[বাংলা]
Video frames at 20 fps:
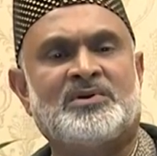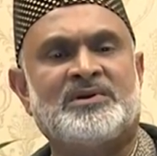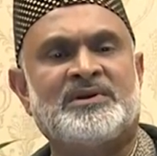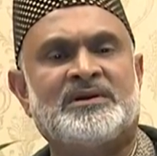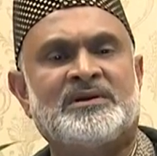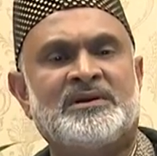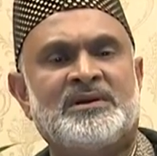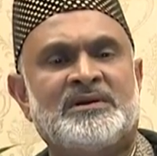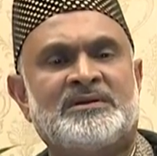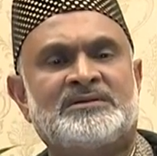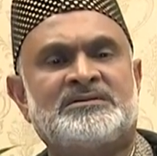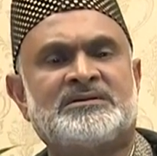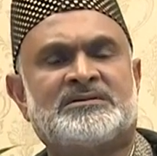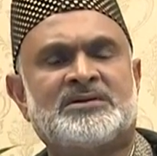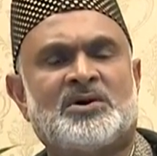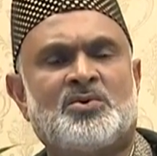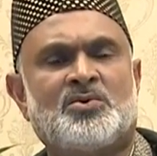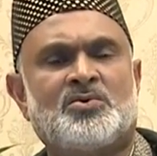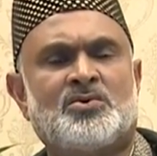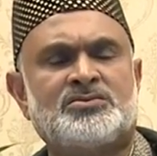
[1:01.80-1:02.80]
বলি
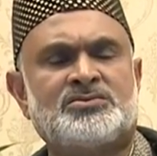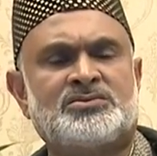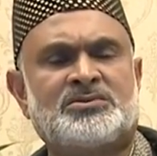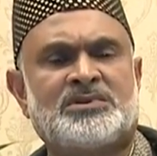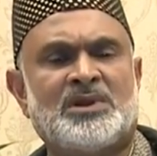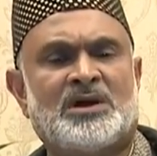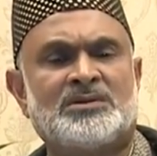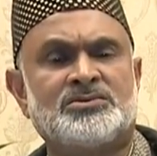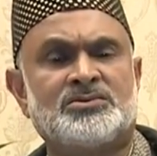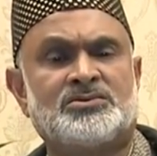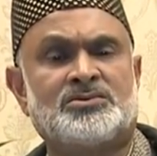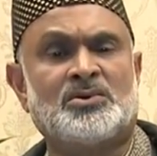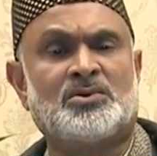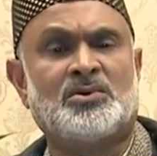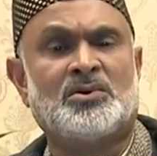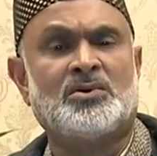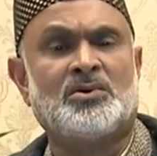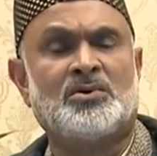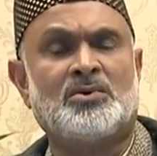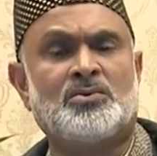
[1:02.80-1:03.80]
যেটা অত্যন্ত
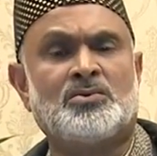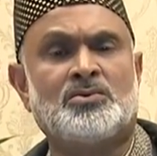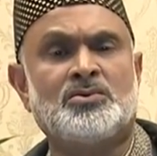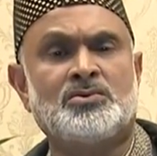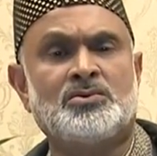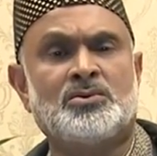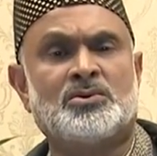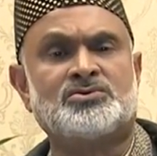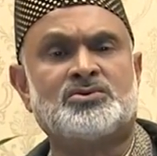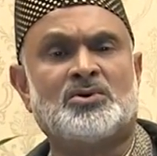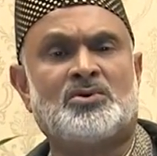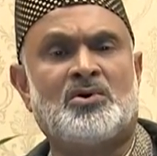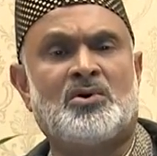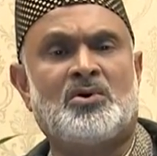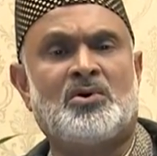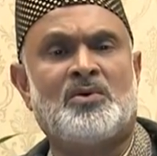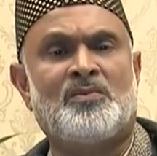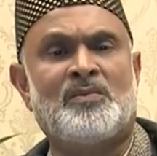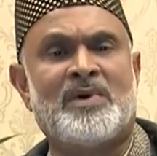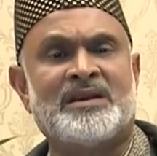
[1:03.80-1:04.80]
উন্নত
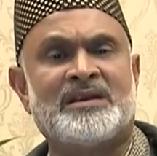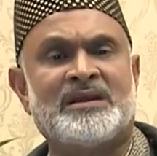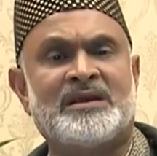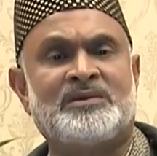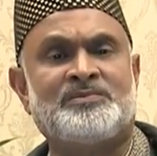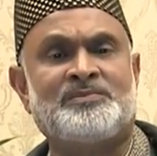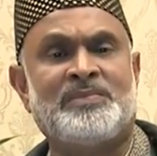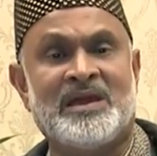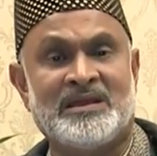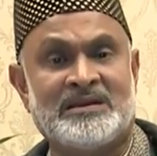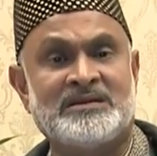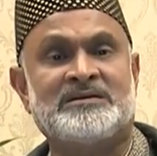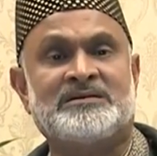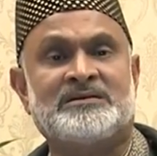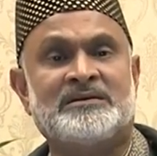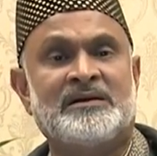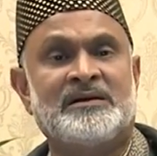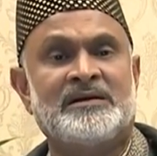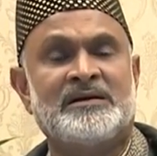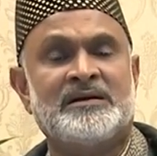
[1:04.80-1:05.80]
মানের বেরি
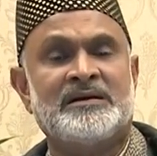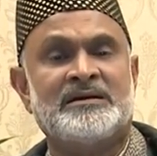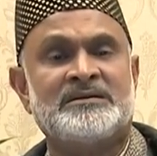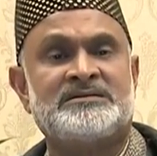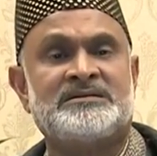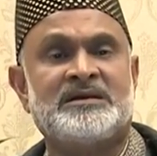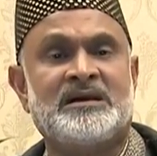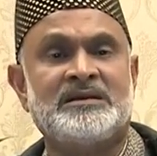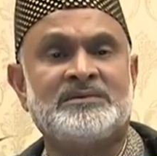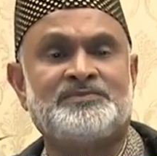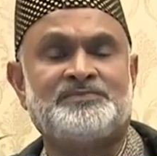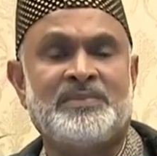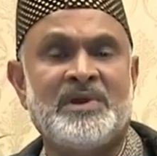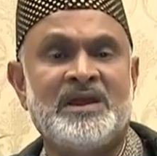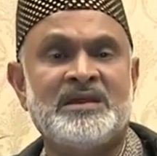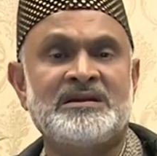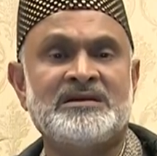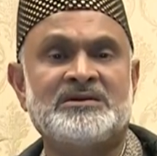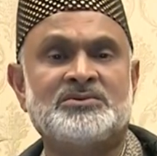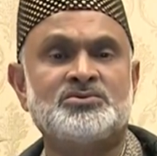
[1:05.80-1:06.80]
সেই
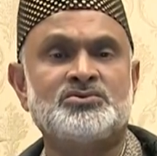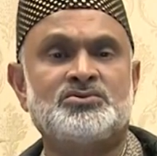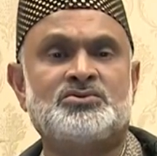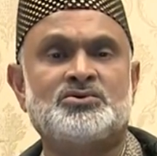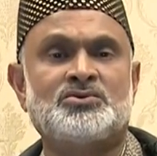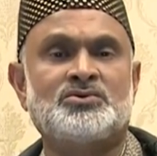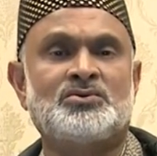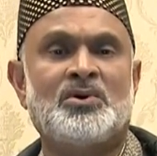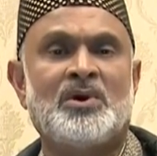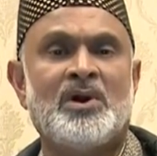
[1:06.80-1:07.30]
বেরি কিন্তু